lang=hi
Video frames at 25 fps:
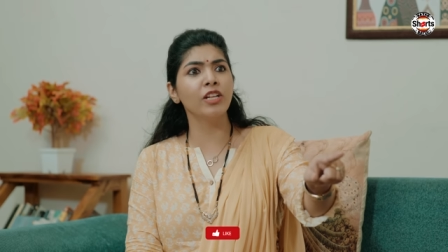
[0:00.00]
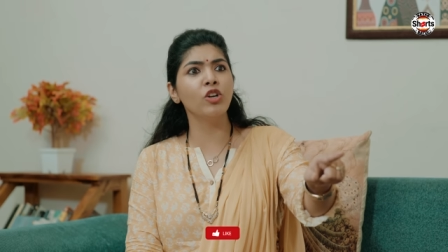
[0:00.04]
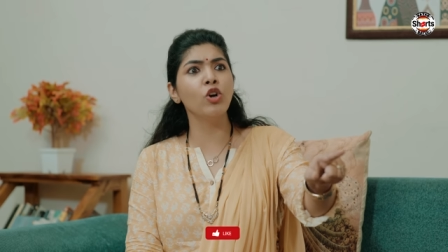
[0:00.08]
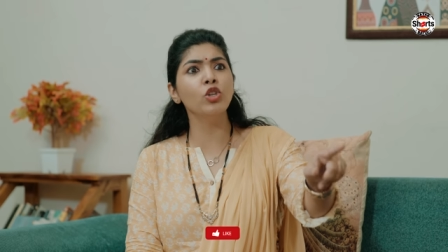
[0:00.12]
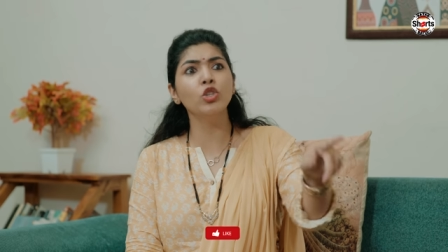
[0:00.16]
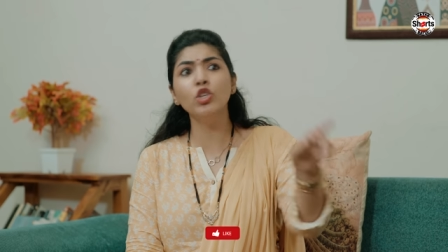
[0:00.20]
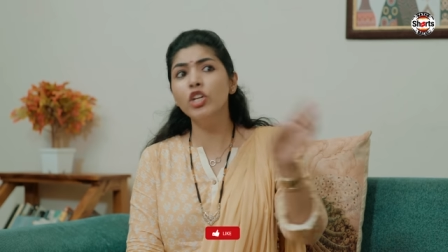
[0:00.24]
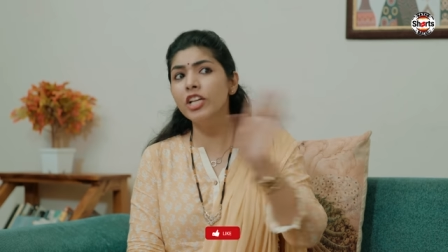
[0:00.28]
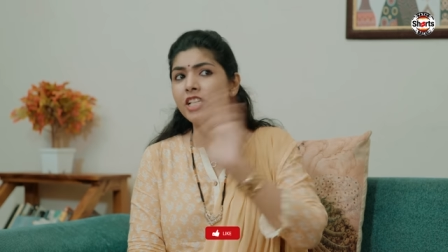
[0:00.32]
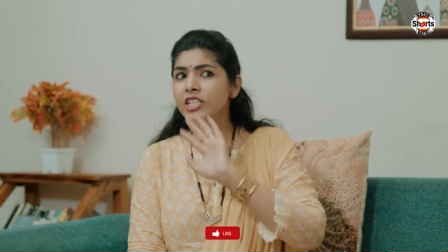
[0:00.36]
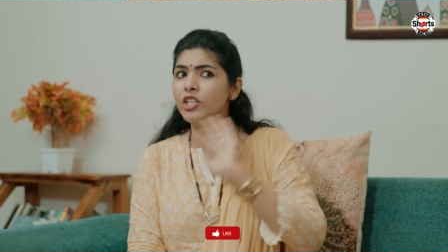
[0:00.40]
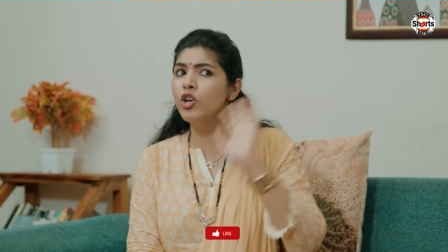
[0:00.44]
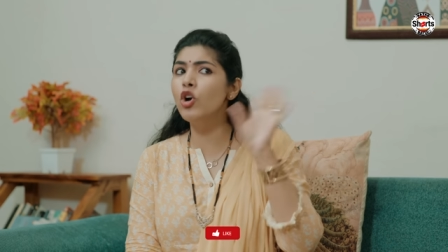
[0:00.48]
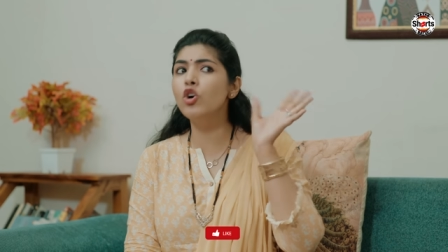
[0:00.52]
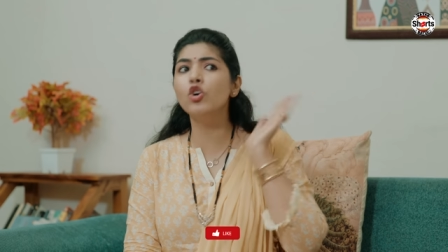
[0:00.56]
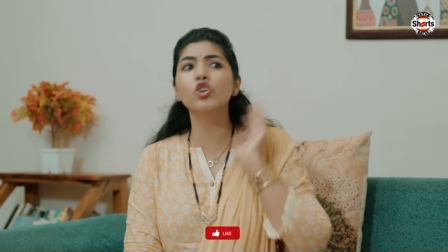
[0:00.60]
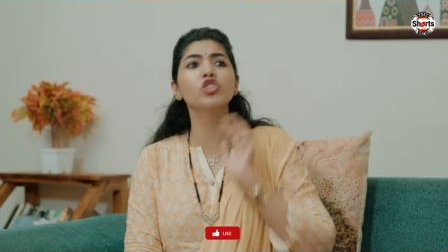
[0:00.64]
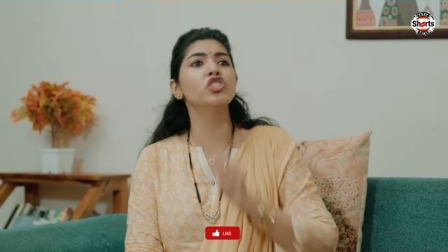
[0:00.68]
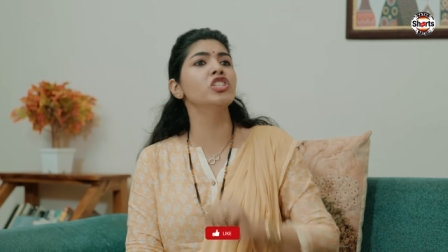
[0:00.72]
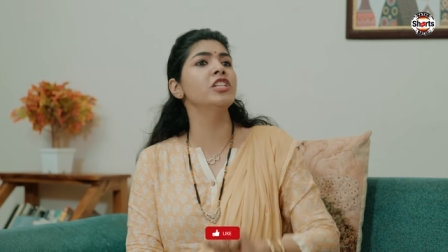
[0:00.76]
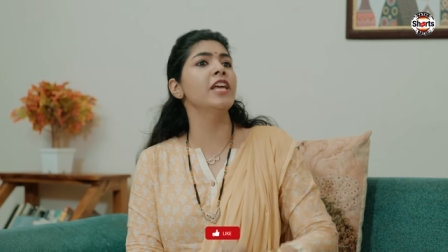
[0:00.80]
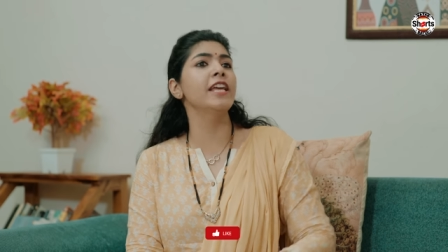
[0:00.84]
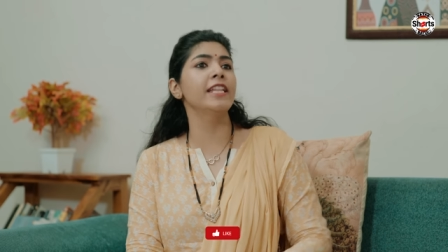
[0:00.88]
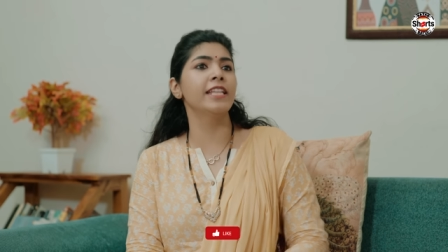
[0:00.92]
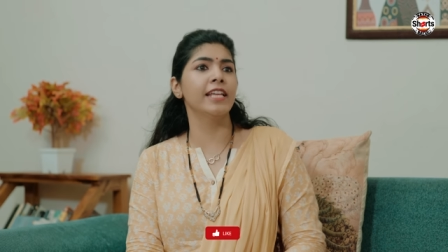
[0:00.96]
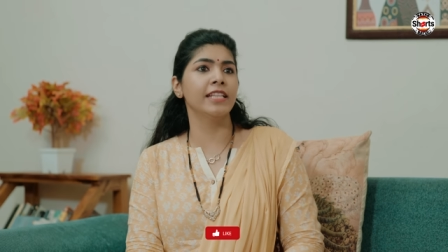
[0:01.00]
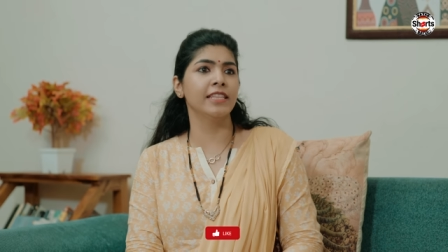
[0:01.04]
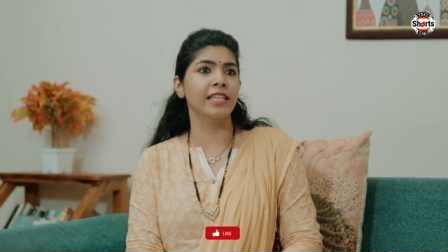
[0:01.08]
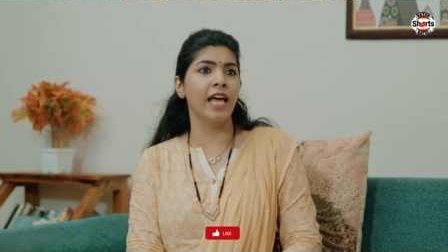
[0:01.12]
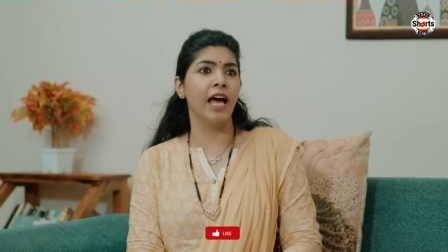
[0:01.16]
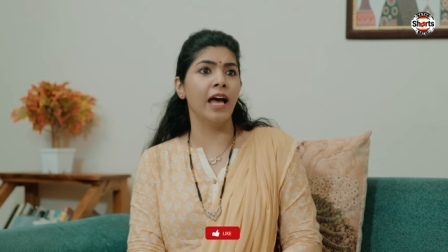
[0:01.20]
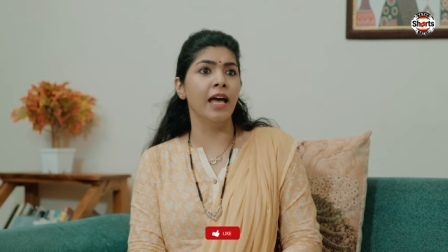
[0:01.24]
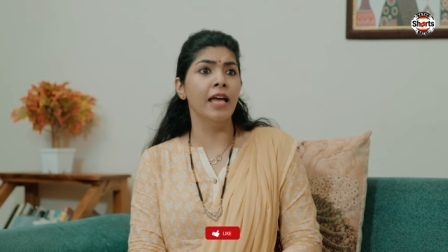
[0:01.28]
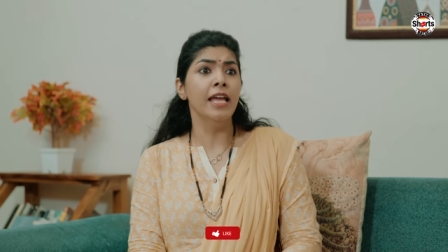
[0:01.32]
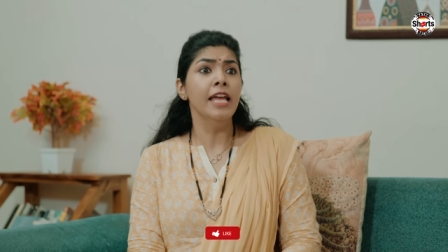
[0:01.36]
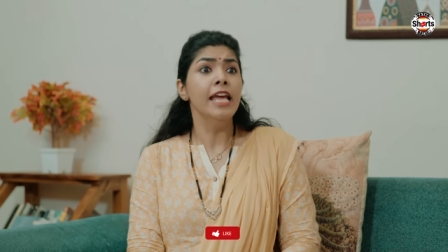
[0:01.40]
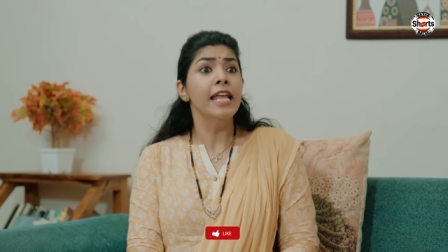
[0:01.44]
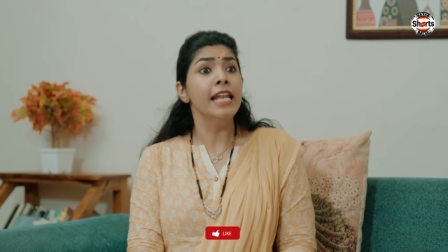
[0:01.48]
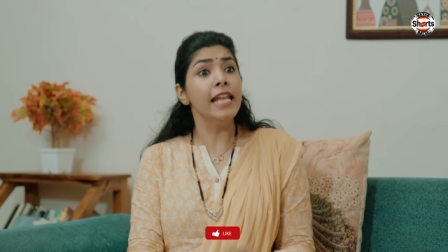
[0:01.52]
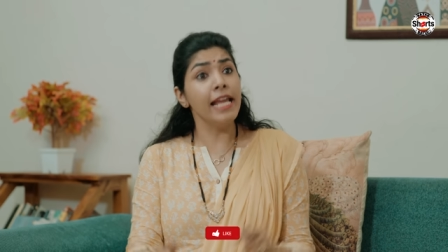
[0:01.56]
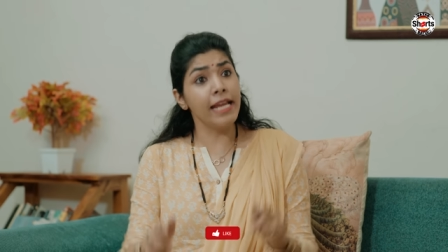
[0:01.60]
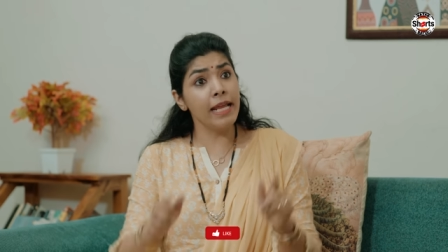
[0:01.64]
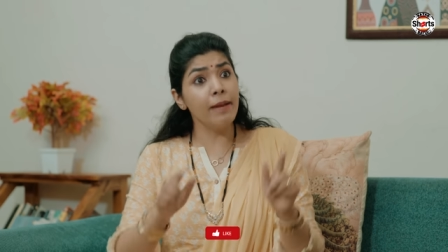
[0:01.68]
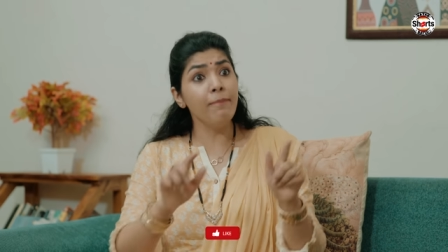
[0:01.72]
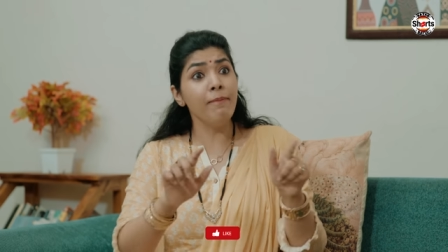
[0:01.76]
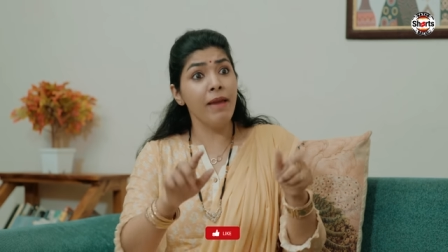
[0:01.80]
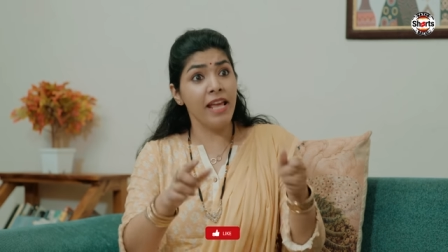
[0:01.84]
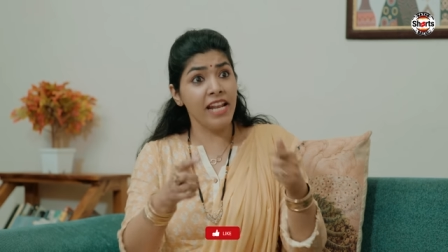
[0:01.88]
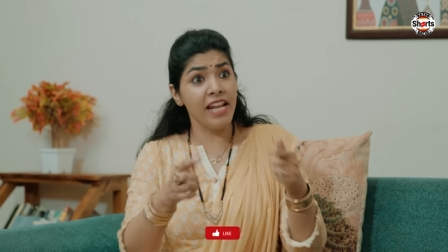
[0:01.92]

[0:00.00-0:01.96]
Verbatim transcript: रखो तो किसी को कुछ नहीं दिखता लेकिन